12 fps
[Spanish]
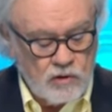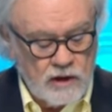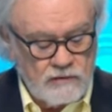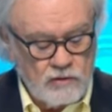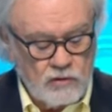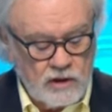
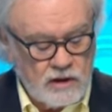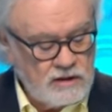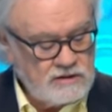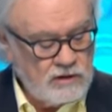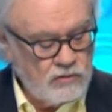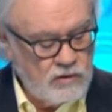eran de origen
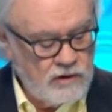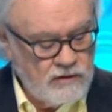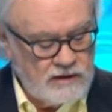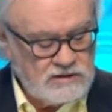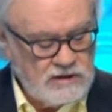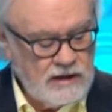
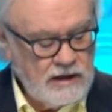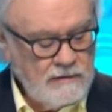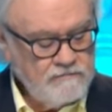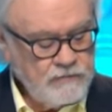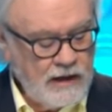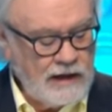estadounidense,
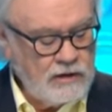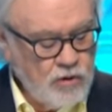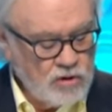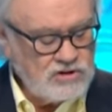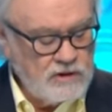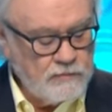el
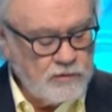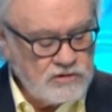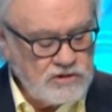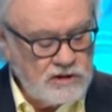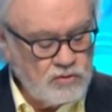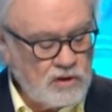
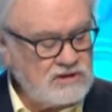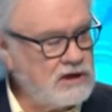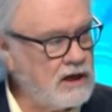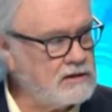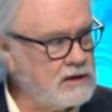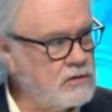12%
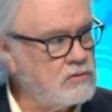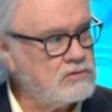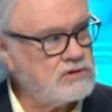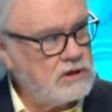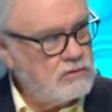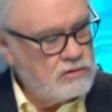asiático,
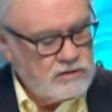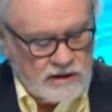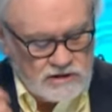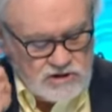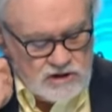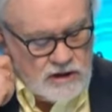sin
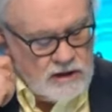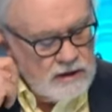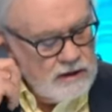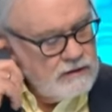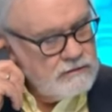contar China,